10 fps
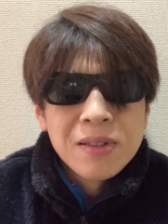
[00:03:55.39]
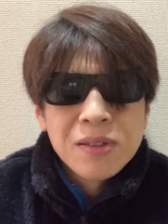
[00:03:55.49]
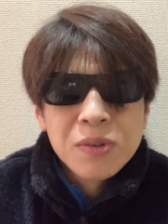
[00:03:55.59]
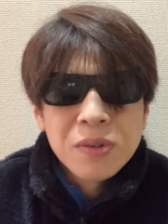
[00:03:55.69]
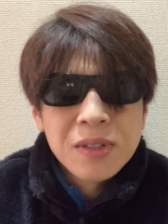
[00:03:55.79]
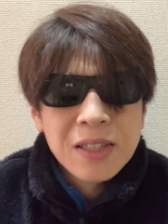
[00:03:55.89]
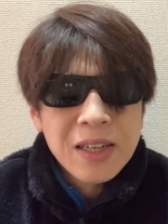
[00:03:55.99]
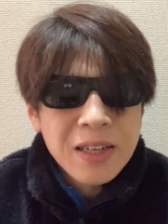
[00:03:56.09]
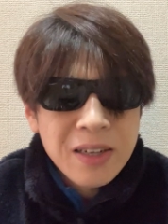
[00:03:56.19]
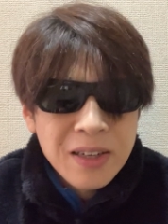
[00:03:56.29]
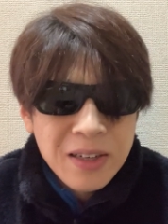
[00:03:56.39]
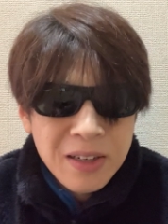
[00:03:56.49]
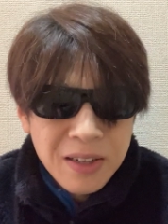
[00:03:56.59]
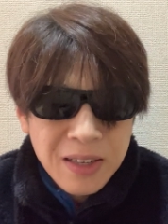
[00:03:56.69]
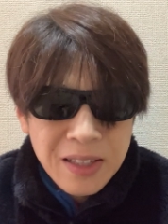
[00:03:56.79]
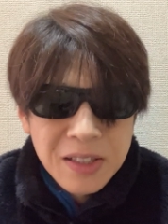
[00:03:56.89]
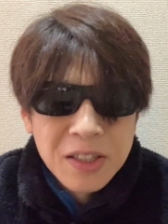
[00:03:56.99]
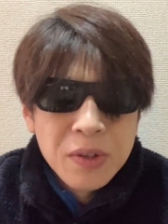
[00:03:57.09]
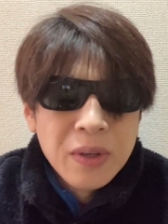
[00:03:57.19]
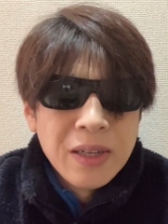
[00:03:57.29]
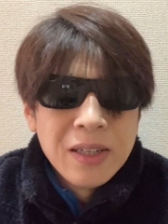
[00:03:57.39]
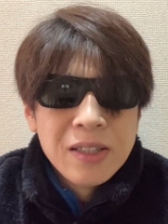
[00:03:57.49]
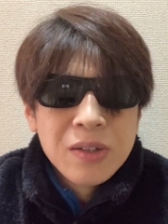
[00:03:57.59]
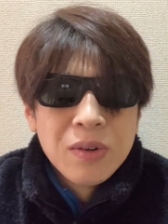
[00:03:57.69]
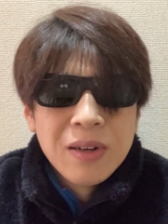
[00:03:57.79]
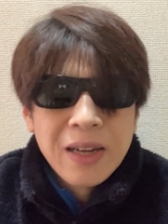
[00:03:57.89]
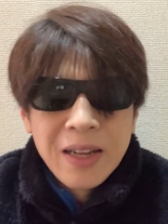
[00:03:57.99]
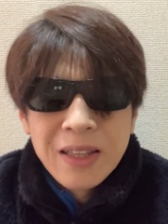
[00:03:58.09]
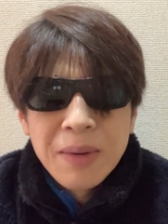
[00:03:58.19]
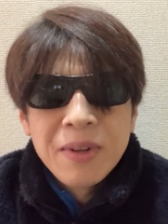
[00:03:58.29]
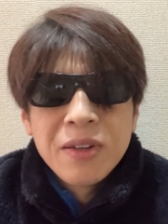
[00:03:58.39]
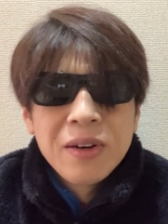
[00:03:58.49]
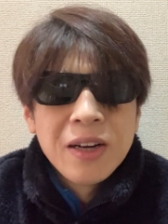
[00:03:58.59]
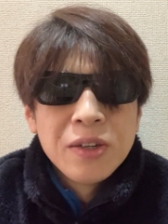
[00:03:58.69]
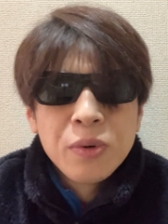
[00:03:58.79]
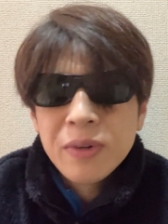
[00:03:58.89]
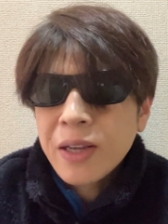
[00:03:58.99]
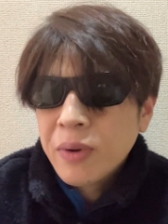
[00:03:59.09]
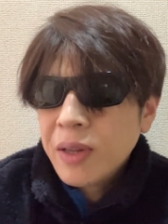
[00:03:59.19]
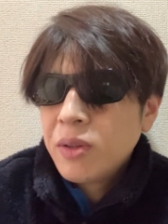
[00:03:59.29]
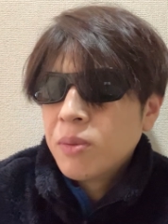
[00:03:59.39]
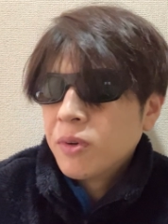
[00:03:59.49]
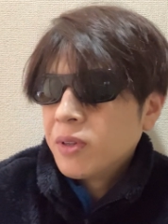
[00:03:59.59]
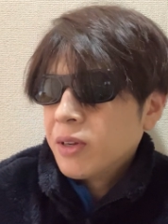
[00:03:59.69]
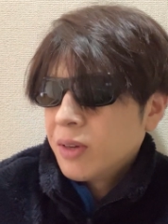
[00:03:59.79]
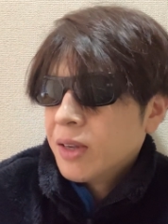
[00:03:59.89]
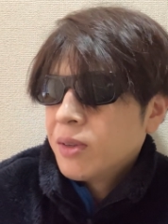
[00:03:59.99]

そっちが強いそのエンタメっていうのは良くないよねって思うんだよね。